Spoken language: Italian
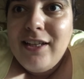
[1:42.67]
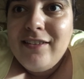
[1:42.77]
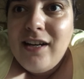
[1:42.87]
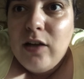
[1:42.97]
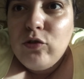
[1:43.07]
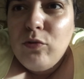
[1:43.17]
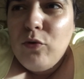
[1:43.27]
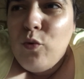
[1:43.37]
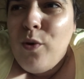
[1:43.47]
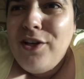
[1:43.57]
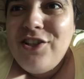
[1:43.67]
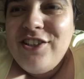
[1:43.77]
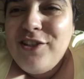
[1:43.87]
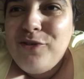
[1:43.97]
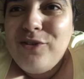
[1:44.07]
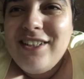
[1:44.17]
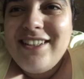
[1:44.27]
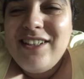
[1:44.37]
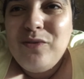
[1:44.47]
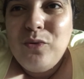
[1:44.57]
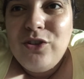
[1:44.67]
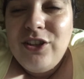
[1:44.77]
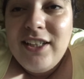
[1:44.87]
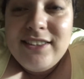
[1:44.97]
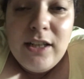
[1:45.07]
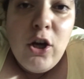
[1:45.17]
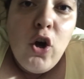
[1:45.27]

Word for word: è entrato dopo 15 secondi ha segnato un gol di testa